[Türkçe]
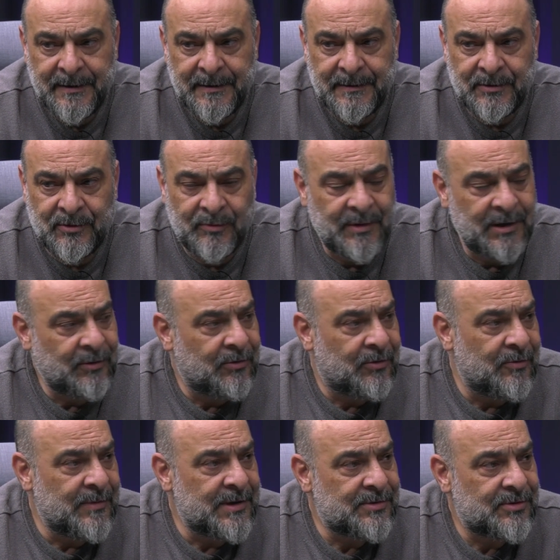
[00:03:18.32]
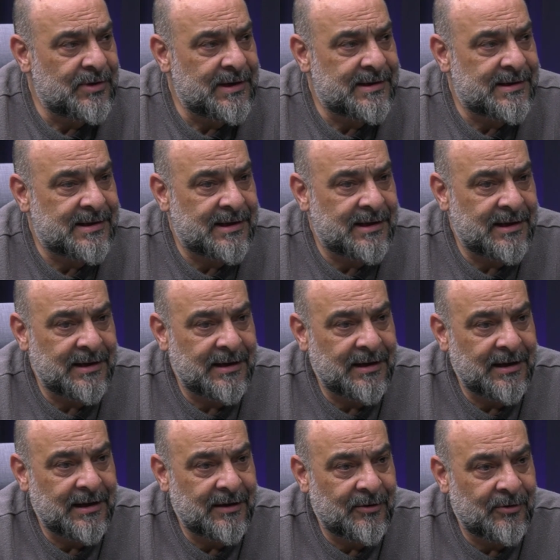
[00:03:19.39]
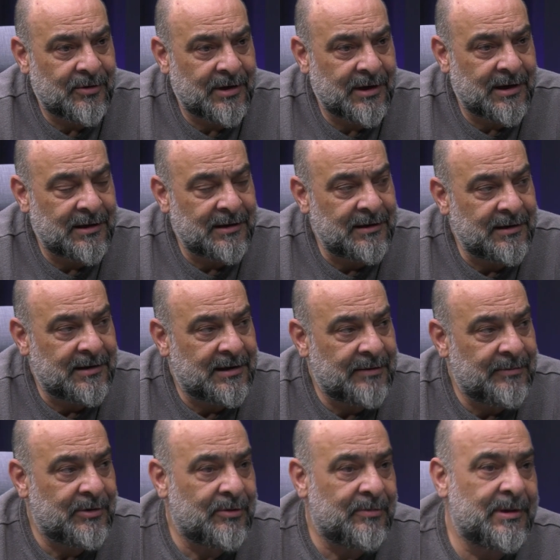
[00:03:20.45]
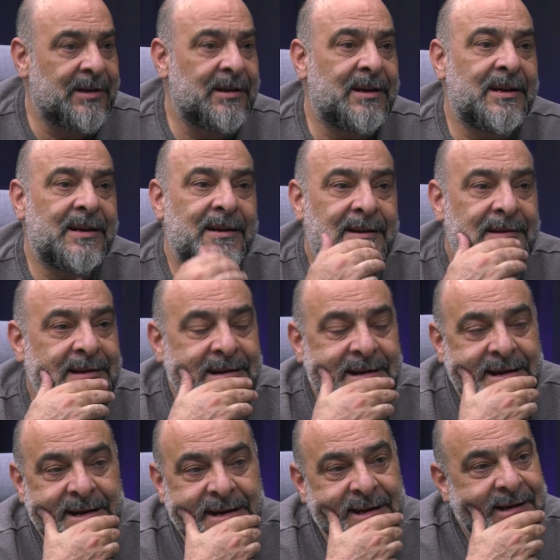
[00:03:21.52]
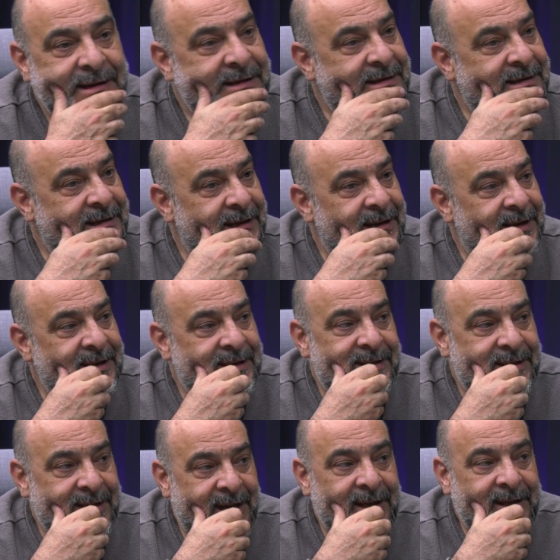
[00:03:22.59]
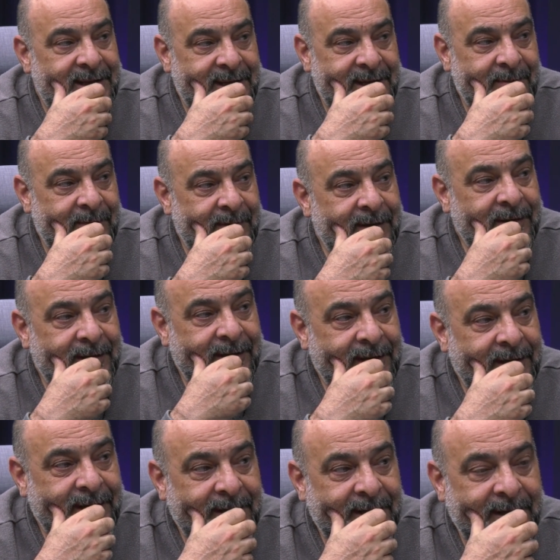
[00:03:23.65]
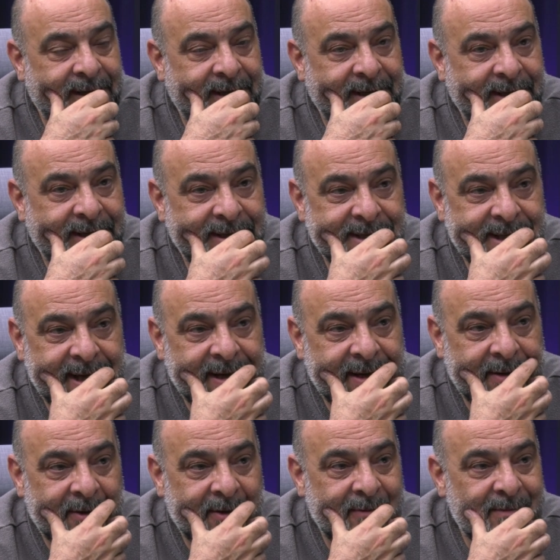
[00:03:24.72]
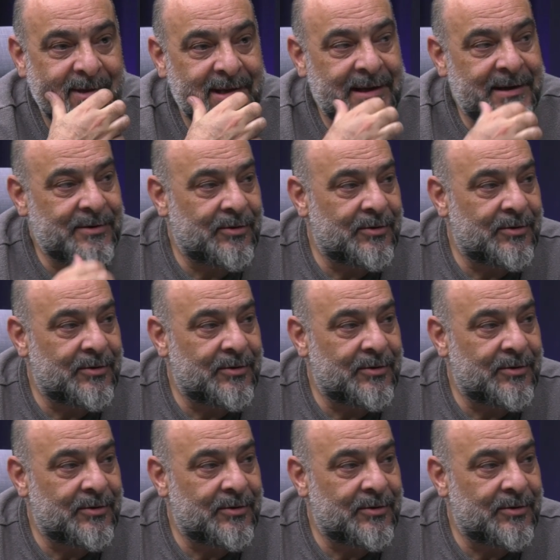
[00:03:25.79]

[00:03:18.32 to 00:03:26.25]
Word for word: roman okuma süresi orta kalınlıkta bir romanın ki 8 saat gibi e, zannediyorum 8-10